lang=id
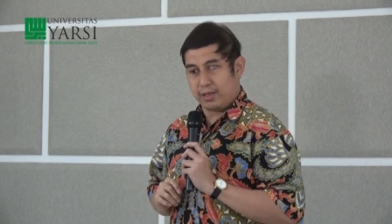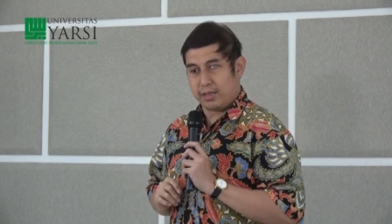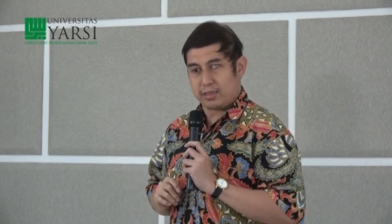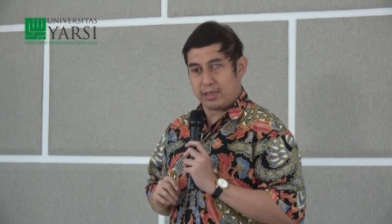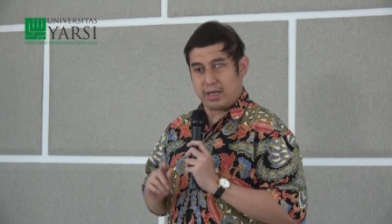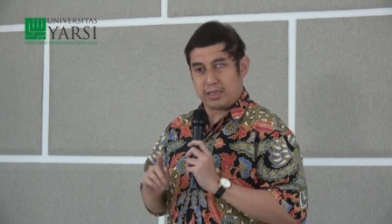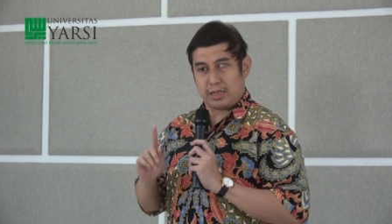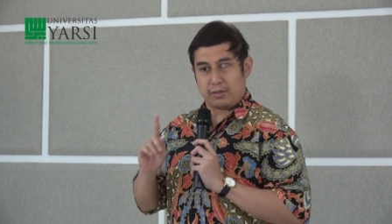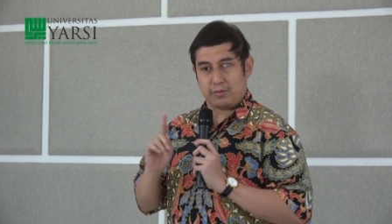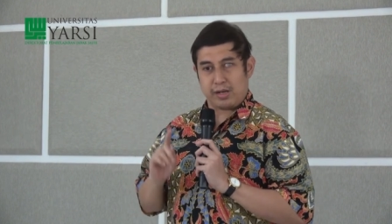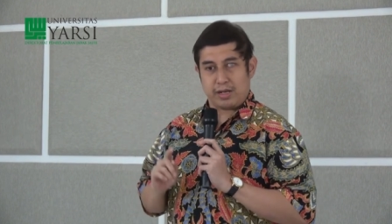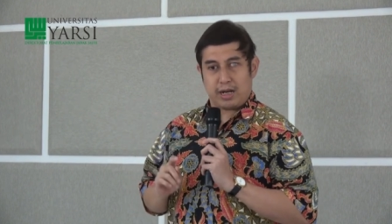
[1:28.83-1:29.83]
Salah
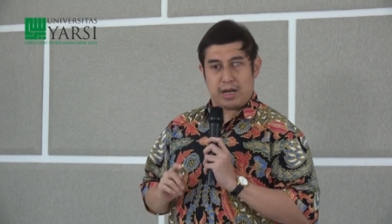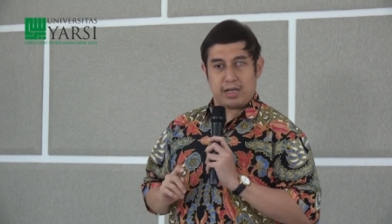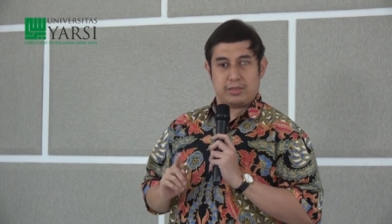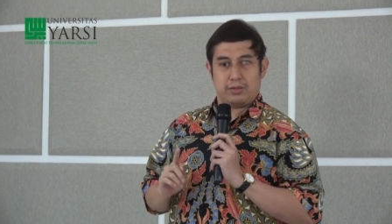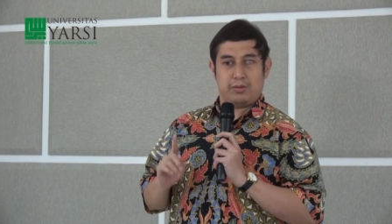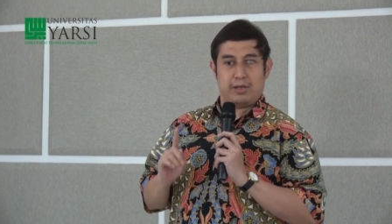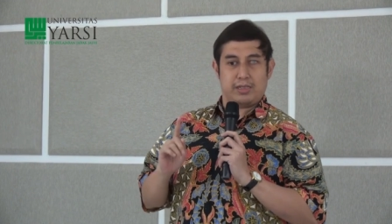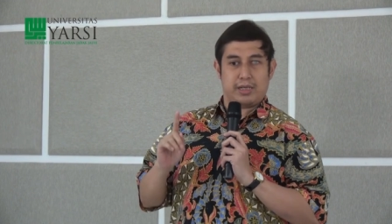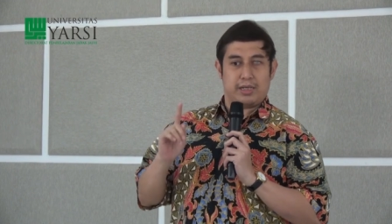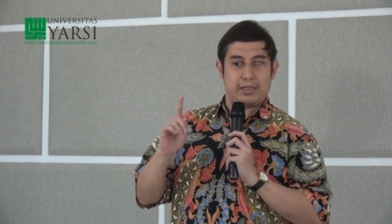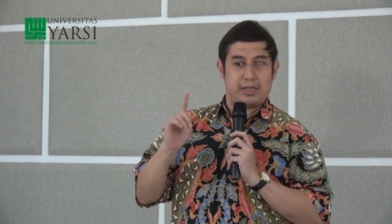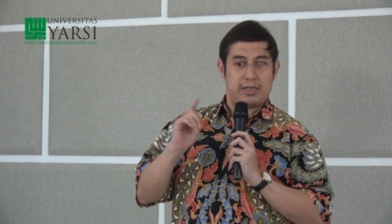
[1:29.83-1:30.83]
satunya adalah student
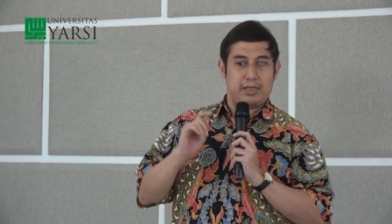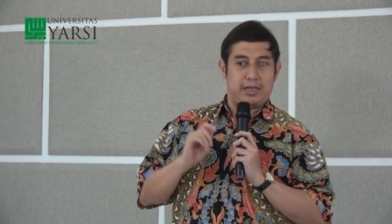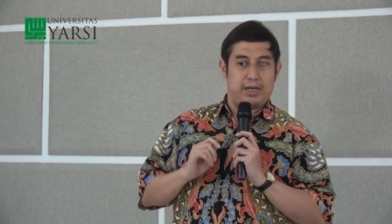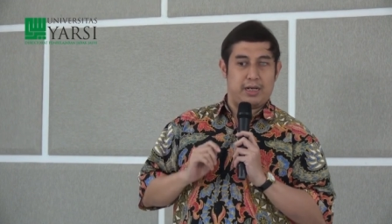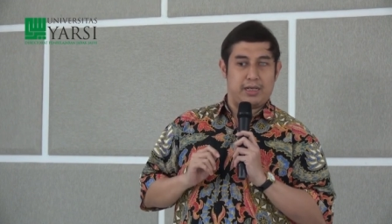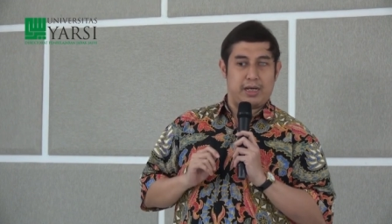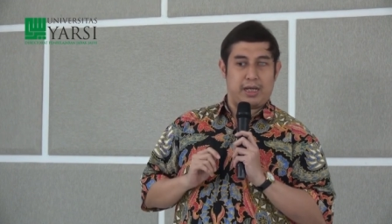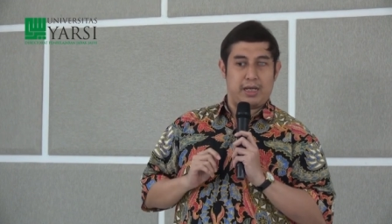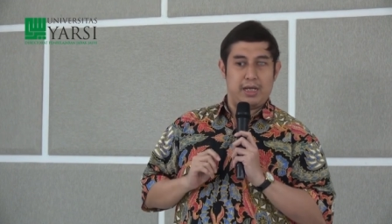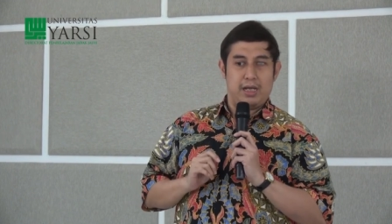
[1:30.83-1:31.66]
center learning.